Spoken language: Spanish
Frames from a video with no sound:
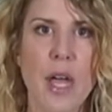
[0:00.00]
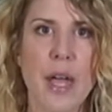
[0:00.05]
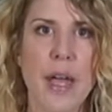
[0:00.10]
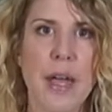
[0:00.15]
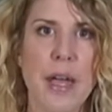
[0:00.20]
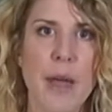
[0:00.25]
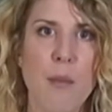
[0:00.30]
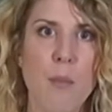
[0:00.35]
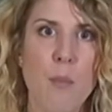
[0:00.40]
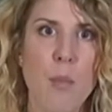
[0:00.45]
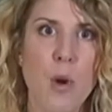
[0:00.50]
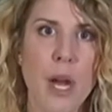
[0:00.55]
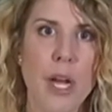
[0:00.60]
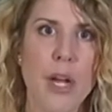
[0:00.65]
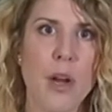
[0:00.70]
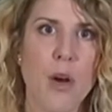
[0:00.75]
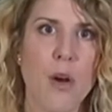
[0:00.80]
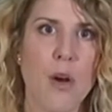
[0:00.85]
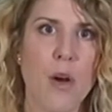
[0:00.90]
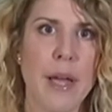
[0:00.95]
Eh,
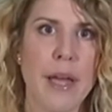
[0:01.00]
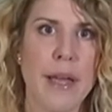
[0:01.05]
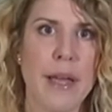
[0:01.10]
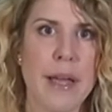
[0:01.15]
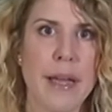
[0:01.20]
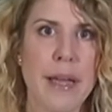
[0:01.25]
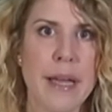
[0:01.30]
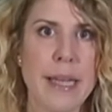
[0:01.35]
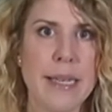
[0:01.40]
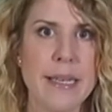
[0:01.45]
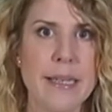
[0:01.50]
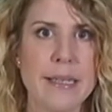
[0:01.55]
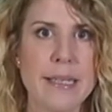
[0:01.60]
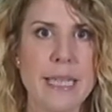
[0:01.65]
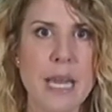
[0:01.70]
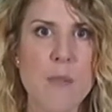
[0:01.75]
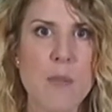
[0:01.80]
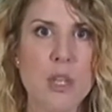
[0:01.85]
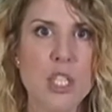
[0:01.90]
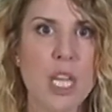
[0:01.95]
bueno, eh,
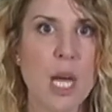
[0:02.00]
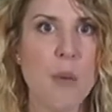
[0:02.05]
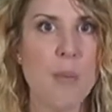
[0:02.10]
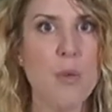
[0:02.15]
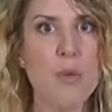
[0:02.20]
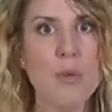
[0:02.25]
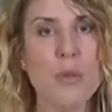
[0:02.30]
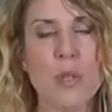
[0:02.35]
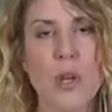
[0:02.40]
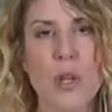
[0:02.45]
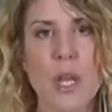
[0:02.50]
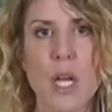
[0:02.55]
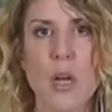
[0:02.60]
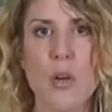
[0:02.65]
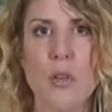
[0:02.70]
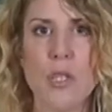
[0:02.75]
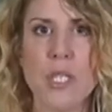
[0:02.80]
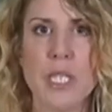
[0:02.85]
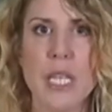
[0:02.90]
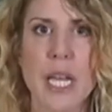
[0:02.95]
estamos a punto de
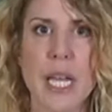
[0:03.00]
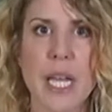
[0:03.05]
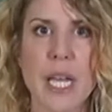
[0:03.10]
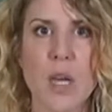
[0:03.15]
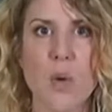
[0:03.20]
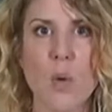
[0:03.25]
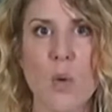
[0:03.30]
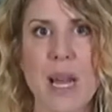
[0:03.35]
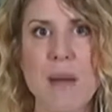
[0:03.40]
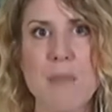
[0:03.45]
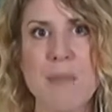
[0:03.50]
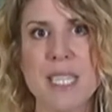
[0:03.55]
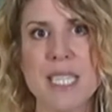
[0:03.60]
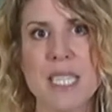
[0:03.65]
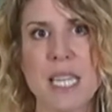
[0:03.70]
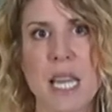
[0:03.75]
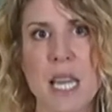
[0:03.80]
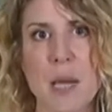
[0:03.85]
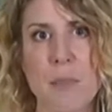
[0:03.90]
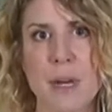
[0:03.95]
conseguir una
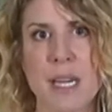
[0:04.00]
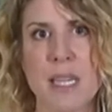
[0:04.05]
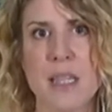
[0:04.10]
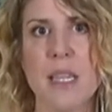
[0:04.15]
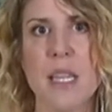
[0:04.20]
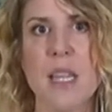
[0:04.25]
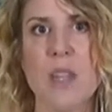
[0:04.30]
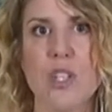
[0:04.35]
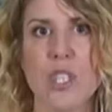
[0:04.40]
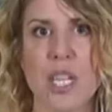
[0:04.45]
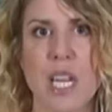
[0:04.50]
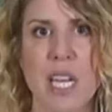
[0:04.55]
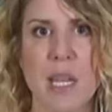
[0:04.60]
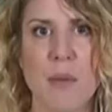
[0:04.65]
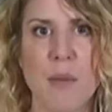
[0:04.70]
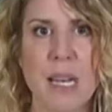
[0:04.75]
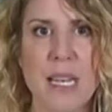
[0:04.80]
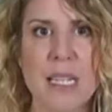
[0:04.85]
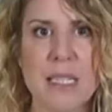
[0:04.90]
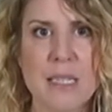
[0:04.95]
mesa de partidos a
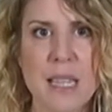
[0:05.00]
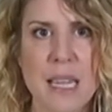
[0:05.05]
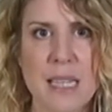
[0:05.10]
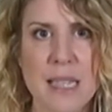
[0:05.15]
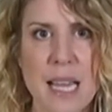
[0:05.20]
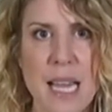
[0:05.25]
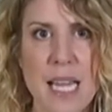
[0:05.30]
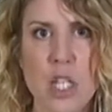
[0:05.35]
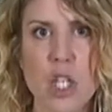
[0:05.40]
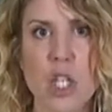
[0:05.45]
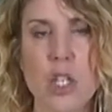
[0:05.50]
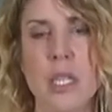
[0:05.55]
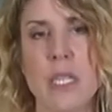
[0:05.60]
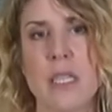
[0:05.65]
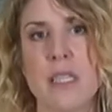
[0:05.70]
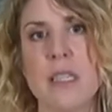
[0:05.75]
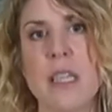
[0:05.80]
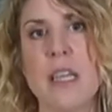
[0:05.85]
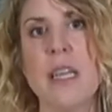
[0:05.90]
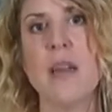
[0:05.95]
nivel estatal donde
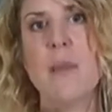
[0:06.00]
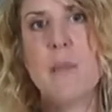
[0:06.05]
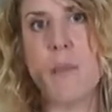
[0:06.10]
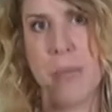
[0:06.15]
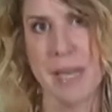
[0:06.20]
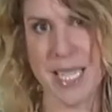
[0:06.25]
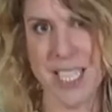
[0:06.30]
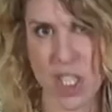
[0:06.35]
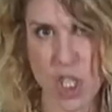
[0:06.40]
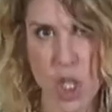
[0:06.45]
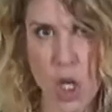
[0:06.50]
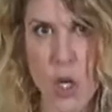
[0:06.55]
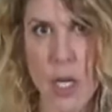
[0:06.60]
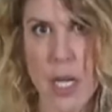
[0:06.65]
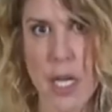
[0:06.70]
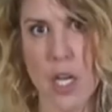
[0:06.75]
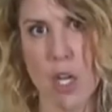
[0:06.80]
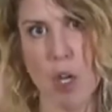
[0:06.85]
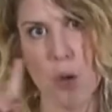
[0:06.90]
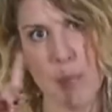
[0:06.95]
estén
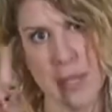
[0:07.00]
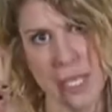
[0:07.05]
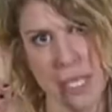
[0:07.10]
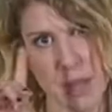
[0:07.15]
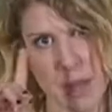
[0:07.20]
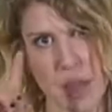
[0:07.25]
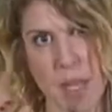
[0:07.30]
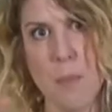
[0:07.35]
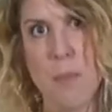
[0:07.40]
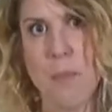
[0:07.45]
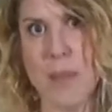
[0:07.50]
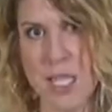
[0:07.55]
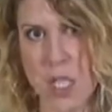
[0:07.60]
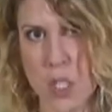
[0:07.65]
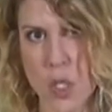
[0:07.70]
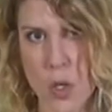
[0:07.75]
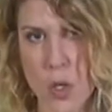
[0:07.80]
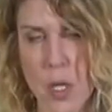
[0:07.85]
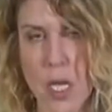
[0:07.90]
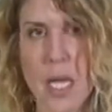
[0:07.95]
PSOE, no PSC,
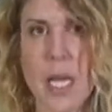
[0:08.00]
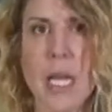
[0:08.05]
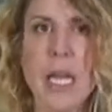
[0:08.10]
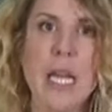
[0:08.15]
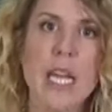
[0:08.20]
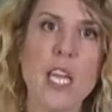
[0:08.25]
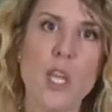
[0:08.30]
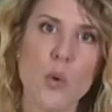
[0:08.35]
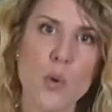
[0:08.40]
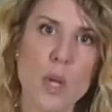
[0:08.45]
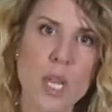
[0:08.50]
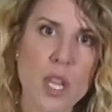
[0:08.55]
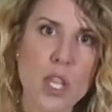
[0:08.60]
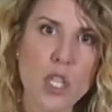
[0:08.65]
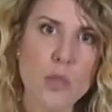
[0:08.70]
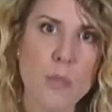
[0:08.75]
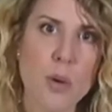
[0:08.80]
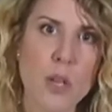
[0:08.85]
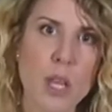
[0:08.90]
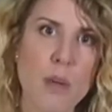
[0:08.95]
PSOE y
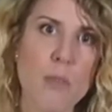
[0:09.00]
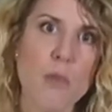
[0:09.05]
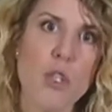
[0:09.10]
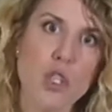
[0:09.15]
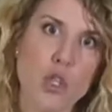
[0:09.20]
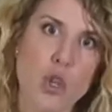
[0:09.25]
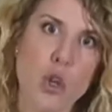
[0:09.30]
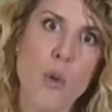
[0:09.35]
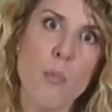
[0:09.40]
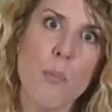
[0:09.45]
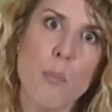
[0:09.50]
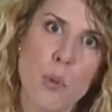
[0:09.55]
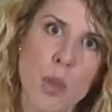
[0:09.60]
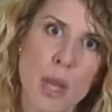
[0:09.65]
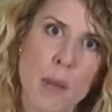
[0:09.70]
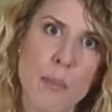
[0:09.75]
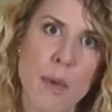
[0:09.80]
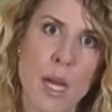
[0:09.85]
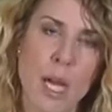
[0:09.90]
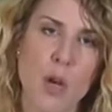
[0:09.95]
Unidos Podemos, no
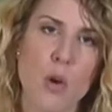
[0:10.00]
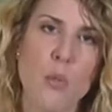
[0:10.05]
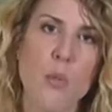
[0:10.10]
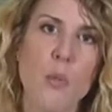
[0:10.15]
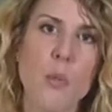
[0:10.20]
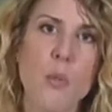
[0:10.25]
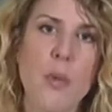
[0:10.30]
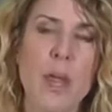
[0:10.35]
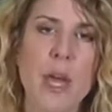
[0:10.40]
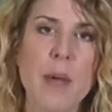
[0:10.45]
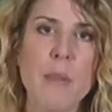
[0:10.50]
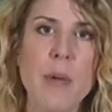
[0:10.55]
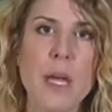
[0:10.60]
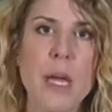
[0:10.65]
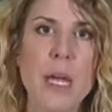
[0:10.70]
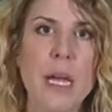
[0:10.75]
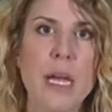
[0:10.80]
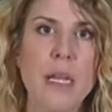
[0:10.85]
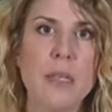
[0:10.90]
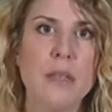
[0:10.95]
Pudem, en Pudem,
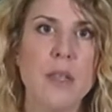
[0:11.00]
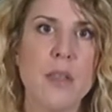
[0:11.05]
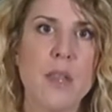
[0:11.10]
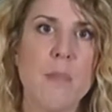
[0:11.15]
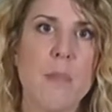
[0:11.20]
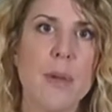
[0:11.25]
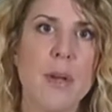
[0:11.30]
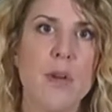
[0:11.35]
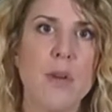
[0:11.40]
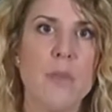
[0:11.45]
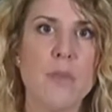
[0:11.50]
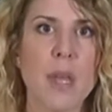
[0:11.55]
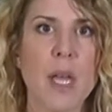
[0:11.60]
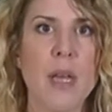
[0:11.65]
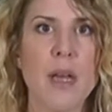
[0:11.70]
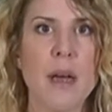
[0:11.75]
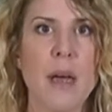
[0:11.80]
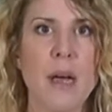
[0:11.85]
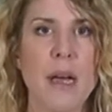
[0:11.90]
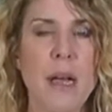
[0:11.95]
dice, pero
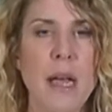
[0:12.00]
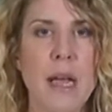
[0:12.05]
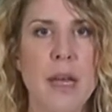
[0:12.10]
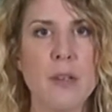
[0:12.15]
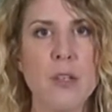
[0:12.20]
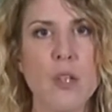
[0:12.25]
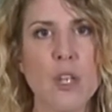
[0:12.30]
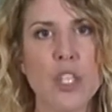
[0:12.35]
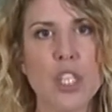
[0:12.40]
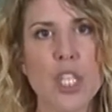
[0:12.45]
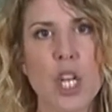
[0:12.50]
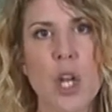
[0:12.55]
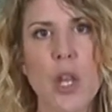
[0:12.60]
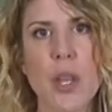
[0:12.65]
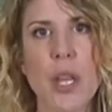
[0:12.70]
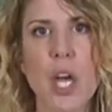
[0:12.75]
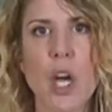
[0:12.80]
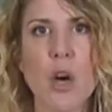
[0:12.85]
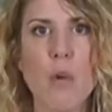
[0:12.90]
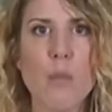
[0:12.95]
eh, no se lo
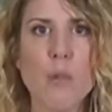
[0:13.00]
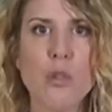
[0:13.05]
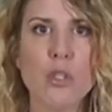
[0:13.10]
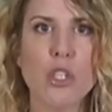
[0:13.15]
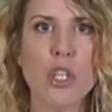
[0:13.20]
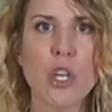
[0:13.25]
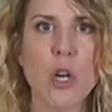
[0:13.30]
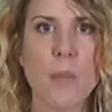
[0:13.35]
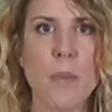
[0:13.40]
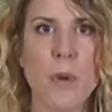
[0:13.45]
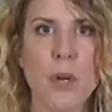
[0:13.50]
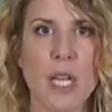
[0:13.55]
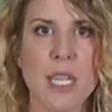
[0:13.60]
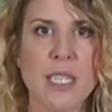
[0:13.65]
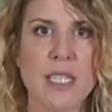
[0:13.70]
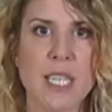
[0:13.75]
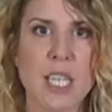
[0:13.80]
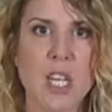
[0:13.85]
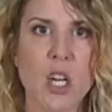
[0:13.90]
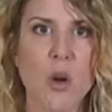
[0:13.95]
digo mucho
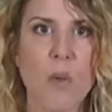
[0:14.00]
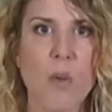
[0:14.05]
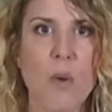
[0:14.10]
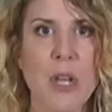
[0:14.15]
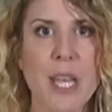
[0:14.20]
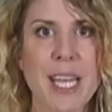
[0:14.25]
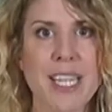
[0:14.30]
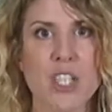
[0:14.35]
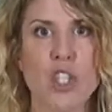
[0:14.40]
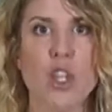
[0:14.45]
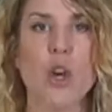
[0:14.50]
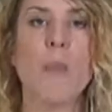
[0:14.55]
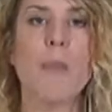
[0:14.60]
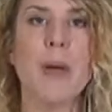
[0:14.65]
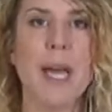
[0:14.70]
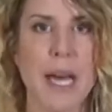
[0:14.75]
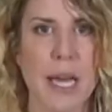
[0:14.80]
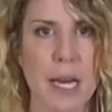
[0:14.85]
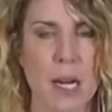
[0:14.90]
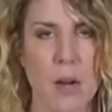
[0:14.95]
porque si no voy a
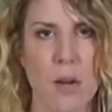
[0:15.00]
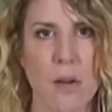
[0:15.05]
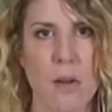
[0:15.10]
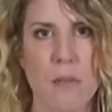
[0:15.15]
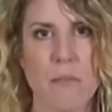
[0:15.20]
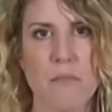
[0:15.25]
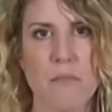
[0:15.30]
estropearlo.